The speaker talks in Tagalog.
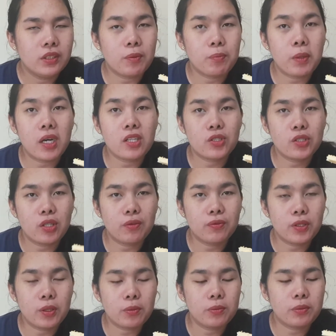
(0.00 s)

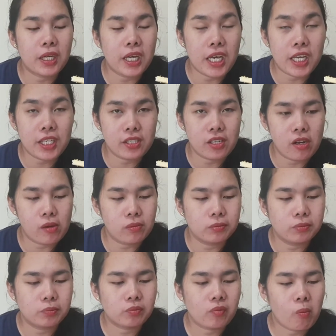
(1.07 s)
Napaka-soft ng cake niya.
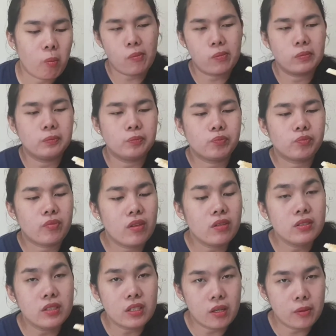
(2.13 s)

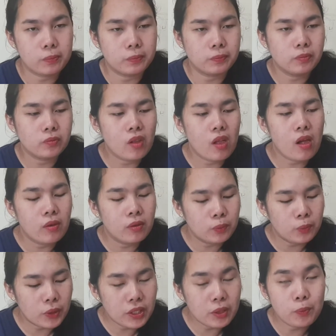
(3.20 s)
Ang sarap.
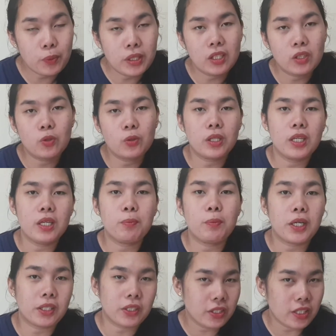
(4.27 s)
Pwedeng pwede itong
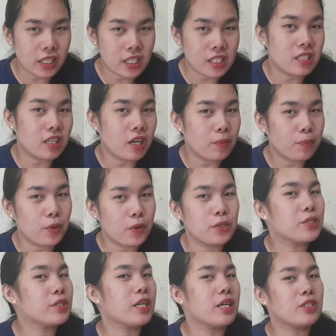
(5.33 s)
i-partner natin sa kape
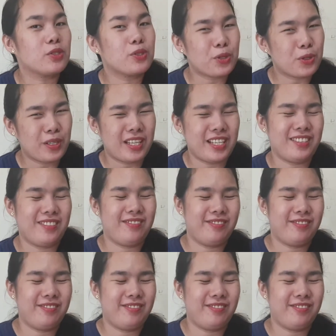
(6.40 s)
or sa chocolate.